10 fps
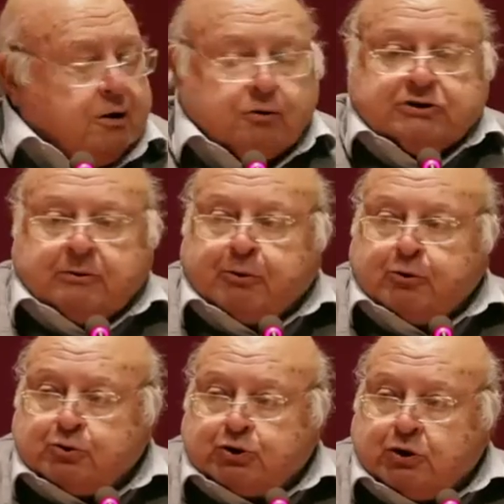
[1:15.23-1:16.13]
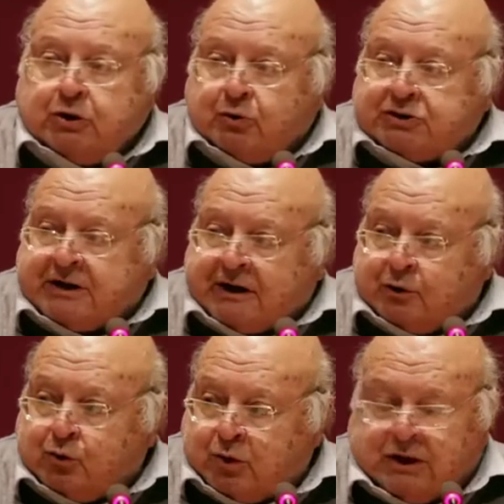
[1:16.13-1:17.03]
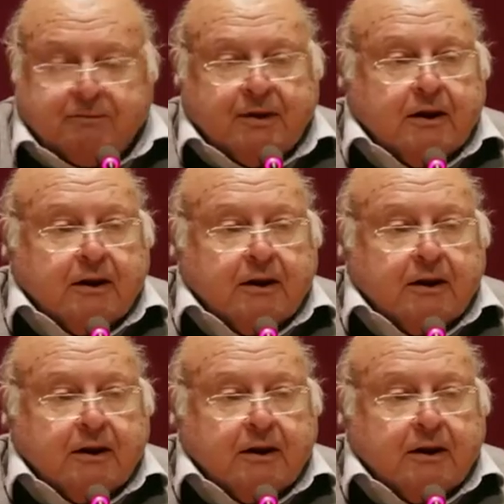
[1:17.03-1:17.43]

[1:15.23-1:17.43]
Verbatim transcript: questa produzione in questa radura.